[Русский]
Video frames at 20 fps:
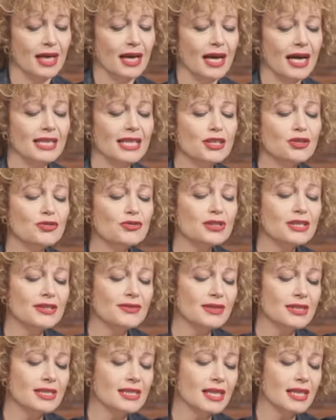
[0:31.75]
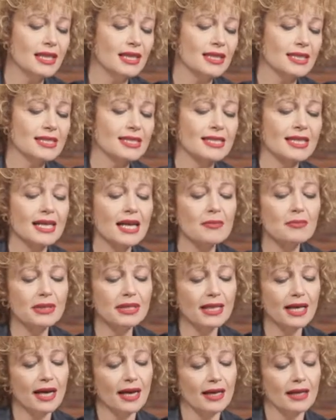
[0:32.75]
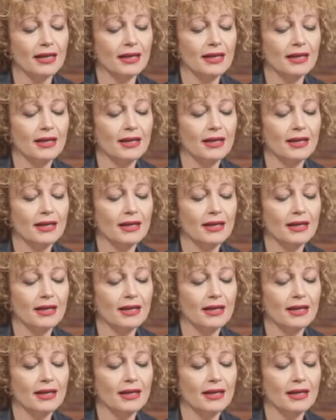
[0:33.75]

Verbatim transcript: Она чувствительна, скромна,